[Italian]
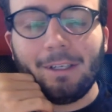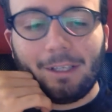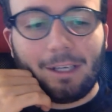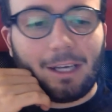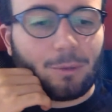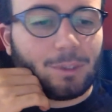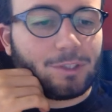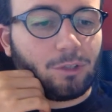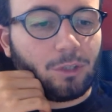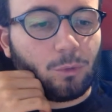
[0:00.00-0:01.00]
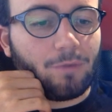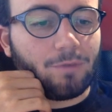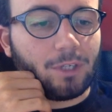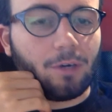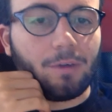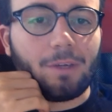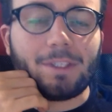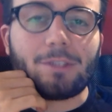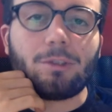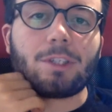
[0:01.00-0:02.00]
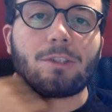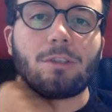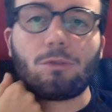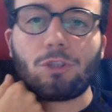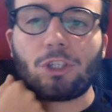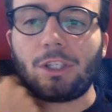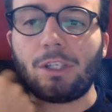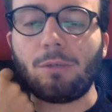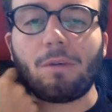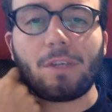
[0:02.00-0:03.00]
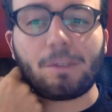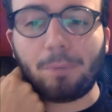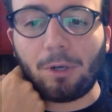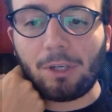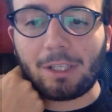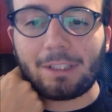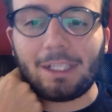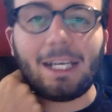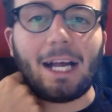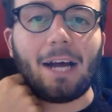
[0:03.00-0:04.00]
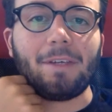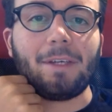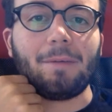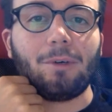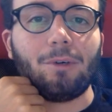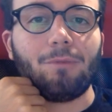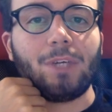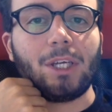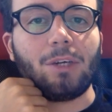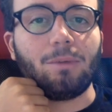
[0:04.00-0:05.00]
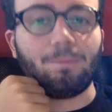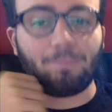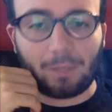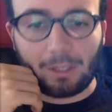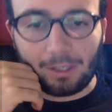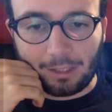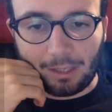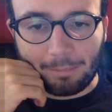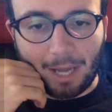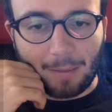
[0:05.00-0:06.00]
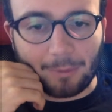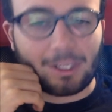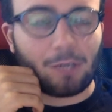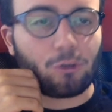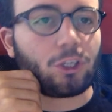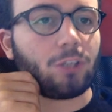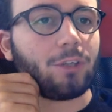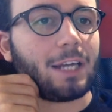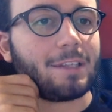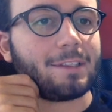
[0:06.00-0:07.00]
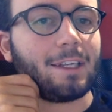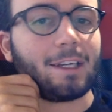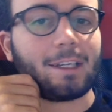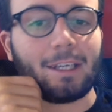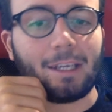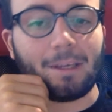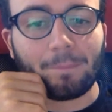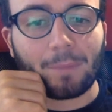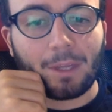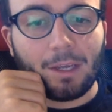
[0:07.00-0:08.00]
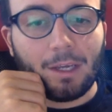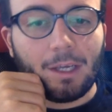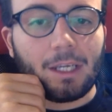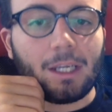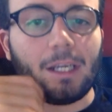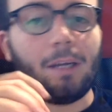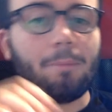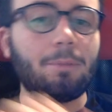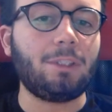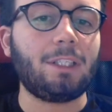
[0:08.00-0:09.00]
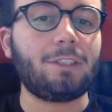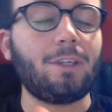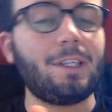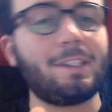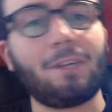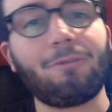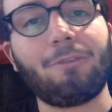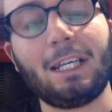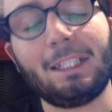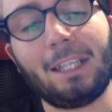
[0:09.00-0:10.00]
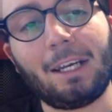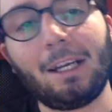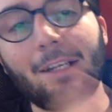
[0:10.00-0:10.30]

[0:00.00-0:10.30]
la questione Wave 9 visto che sono usciti i nuovi spoiler delle navi, ovvero eh, abbiamo sia lo Shadowcaster che il Protectore Starfighter, la